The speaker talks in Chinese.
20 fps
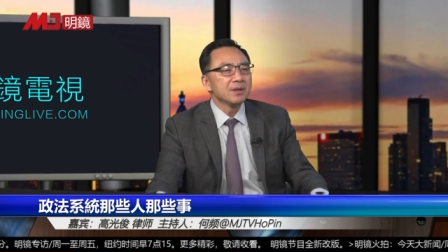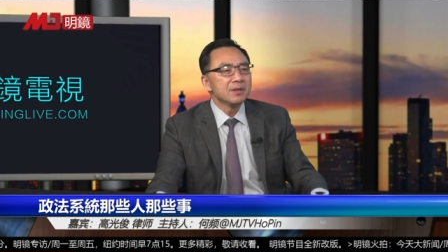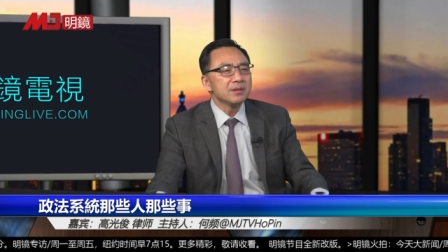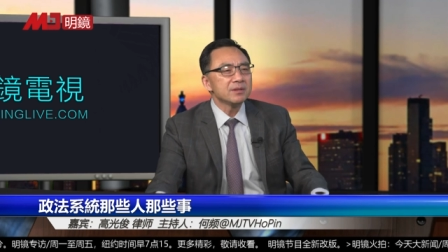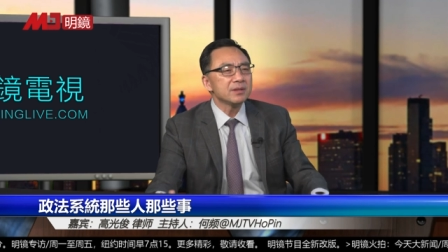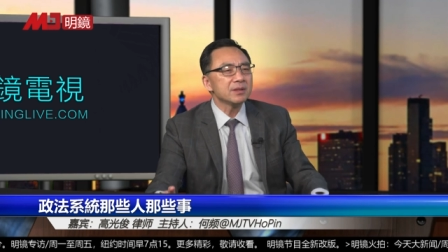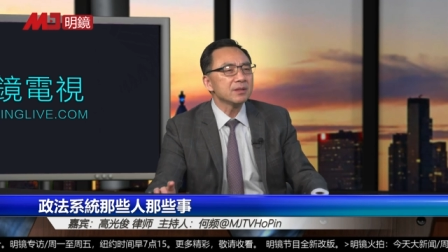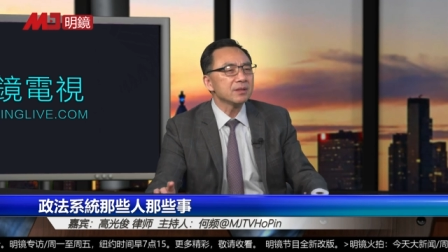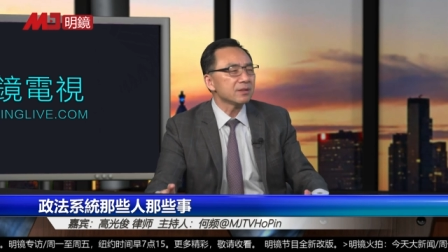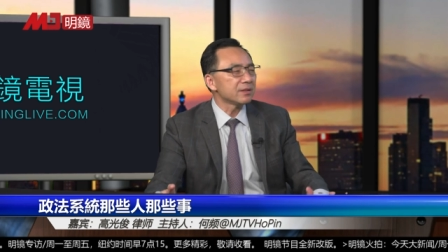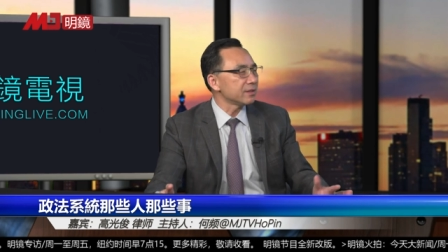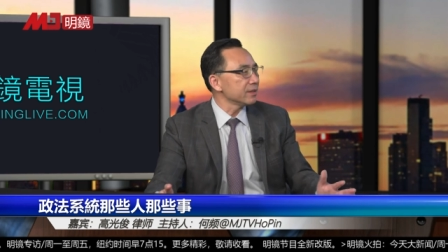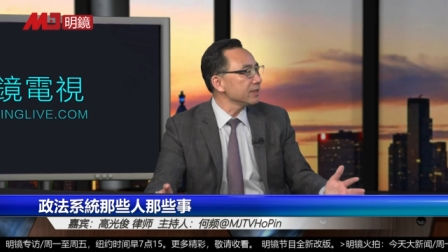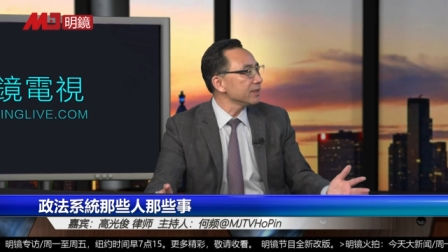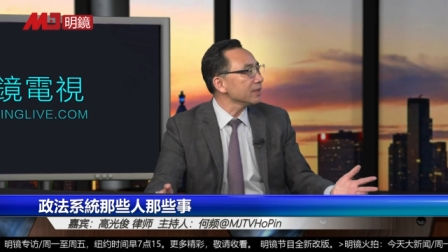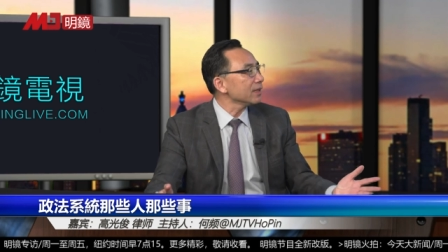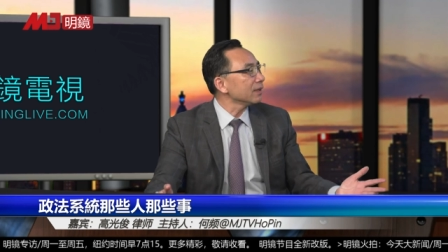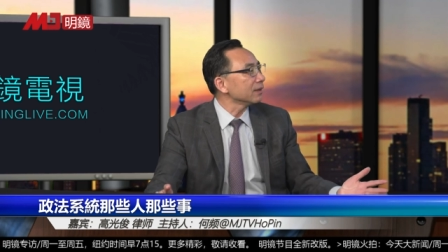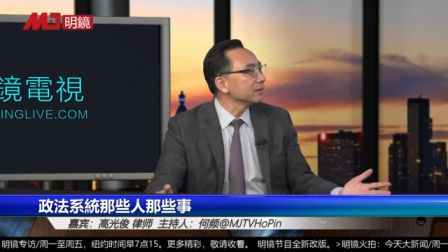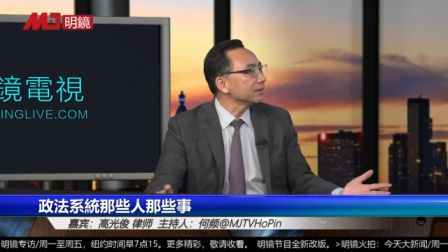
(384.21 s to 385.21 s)
这个实际
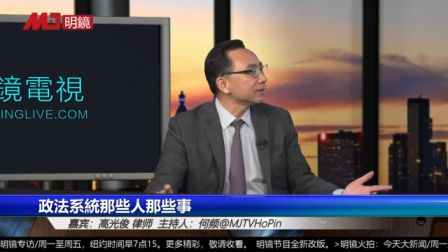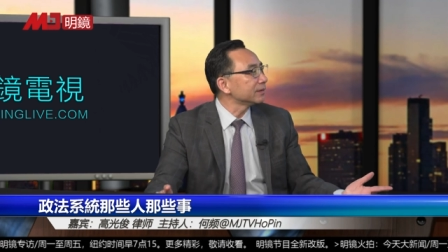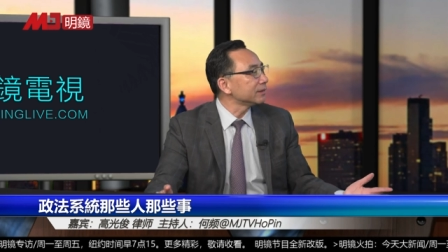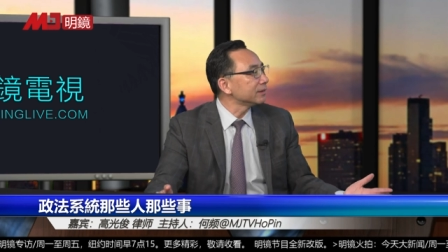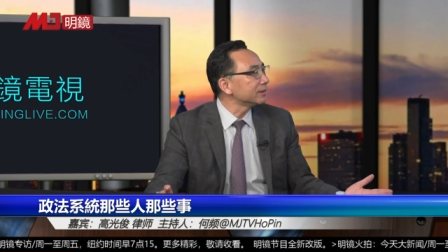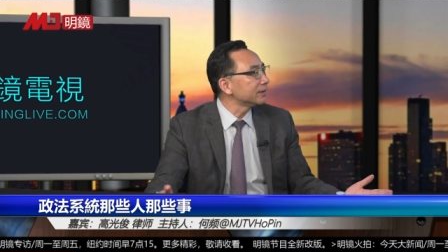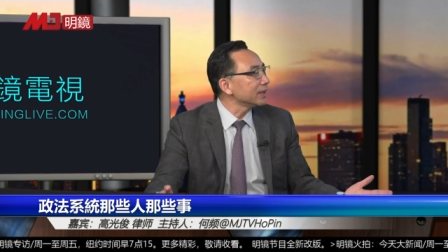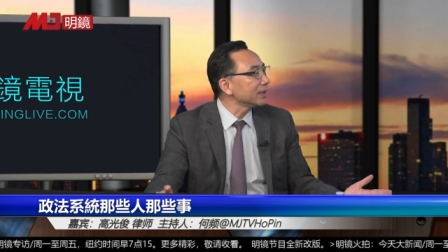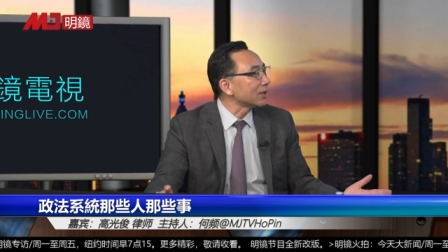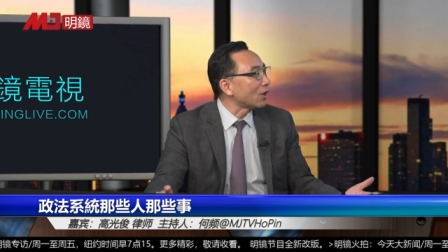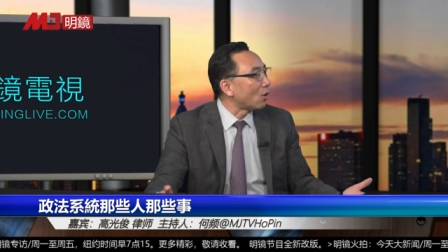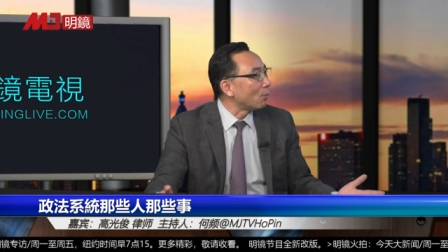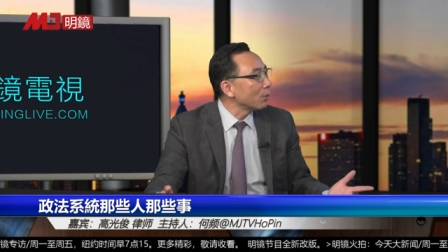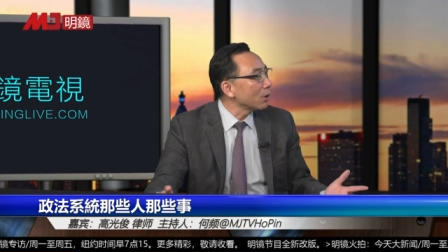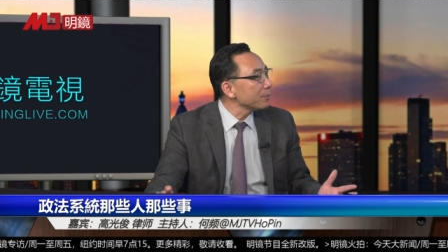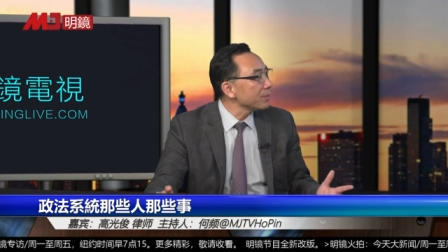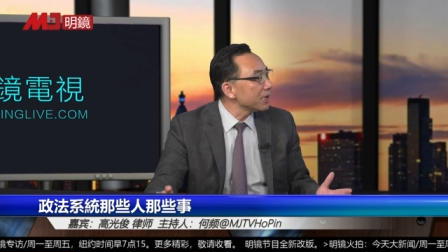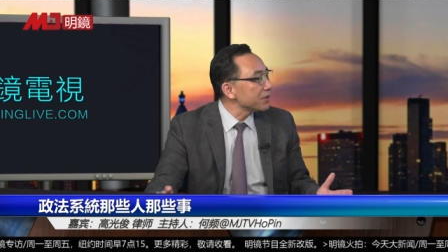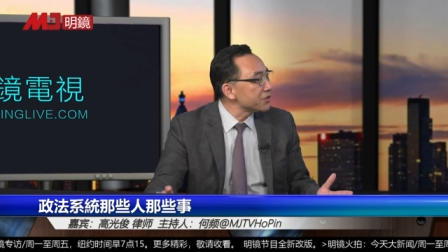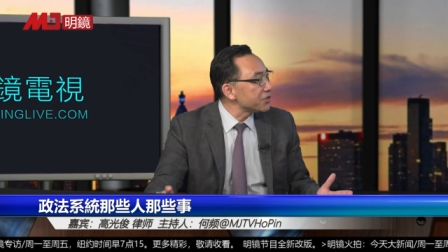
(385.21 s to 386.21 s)
上在老毛
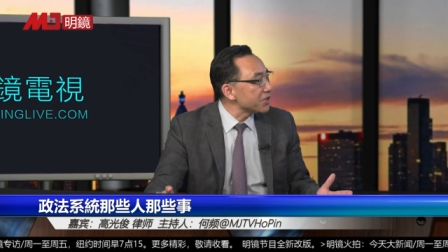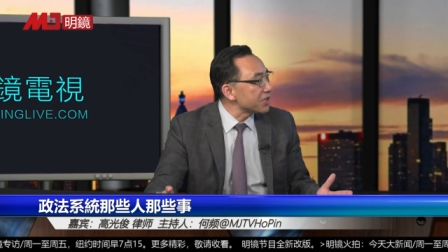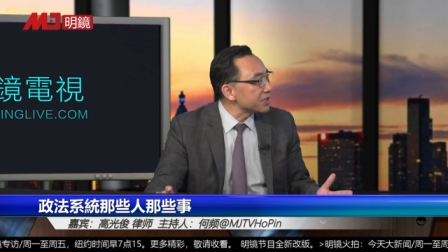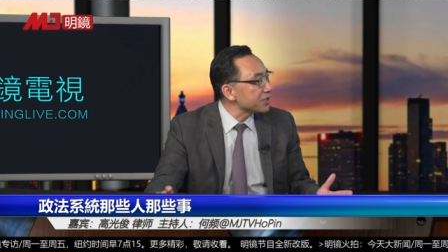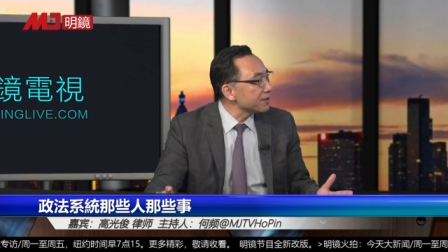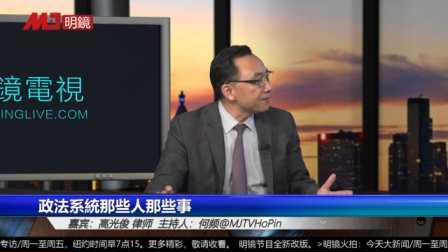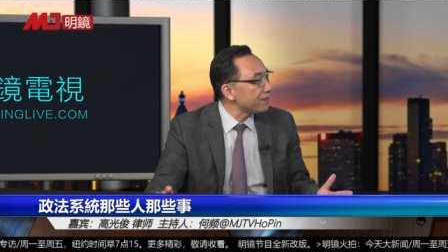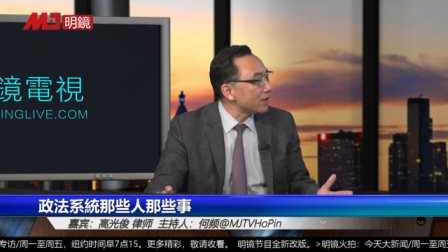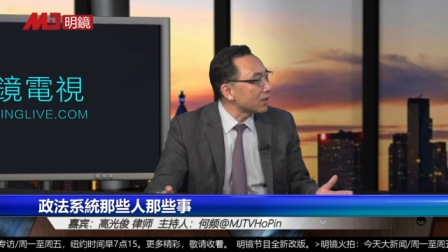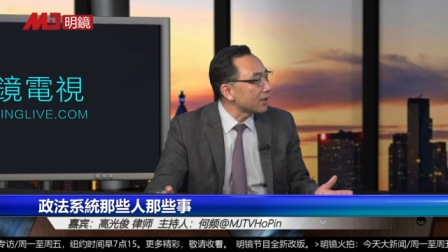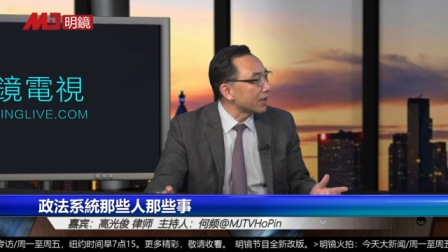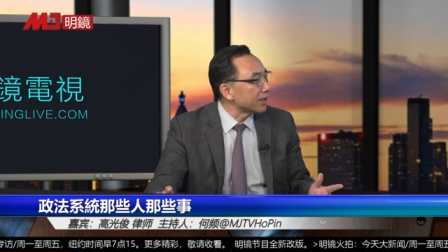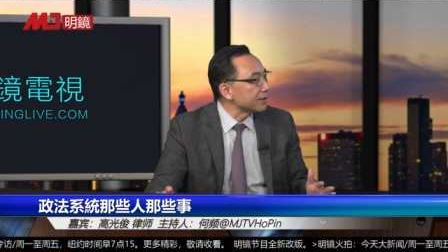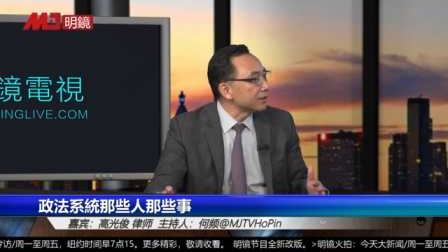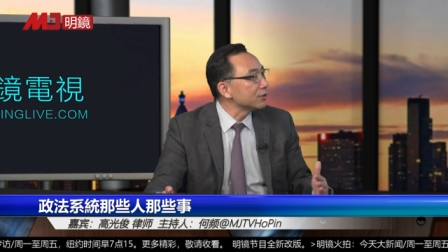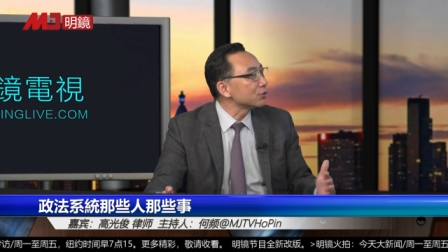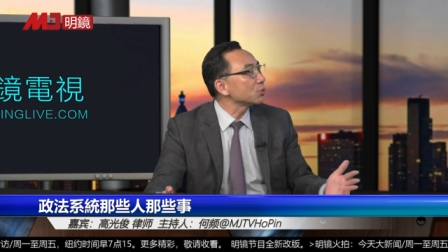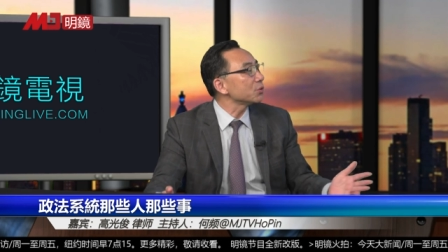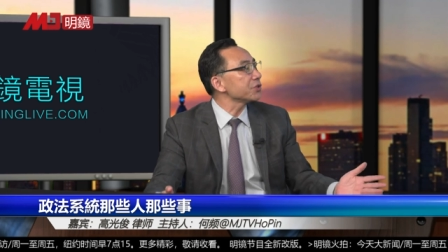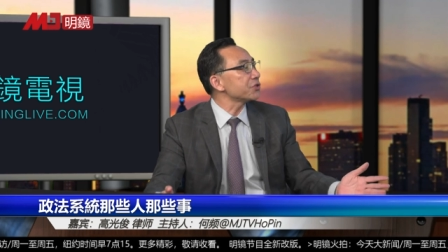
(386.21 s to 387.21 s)
面前，这个放软的
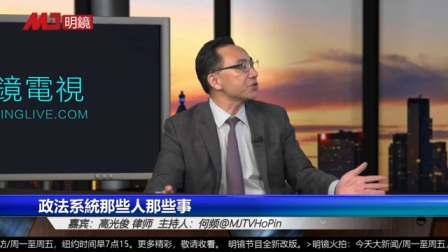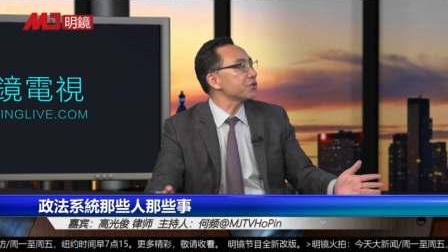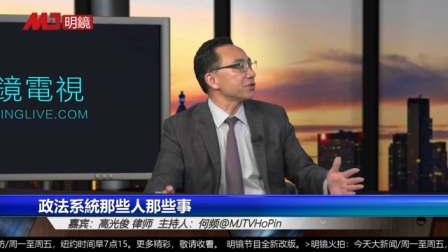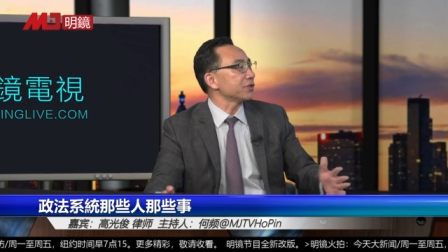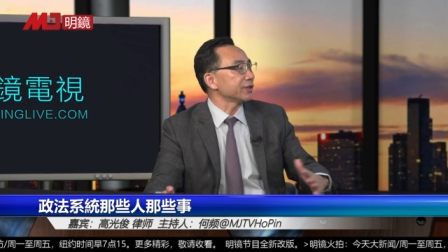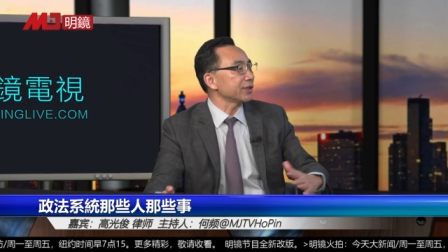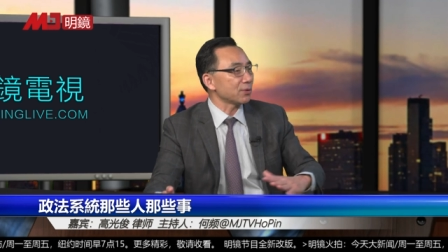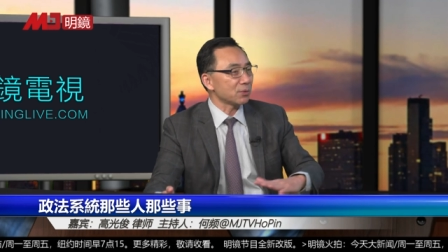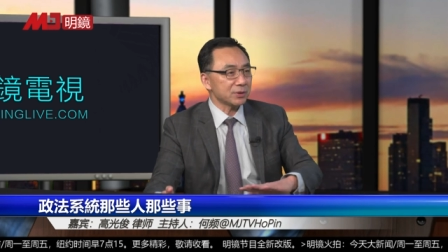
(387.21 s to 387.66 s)
人多的是。